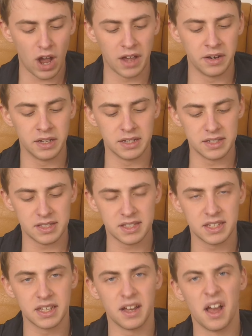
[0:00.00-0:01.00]
eine
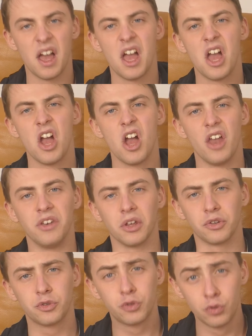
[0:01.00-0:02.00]
sehr
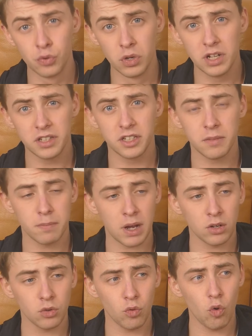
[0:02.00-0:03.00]
natürliche
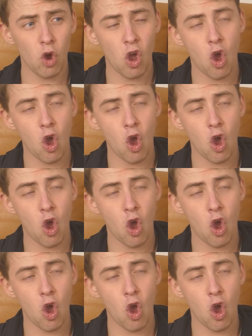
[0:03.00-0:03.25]
Mango,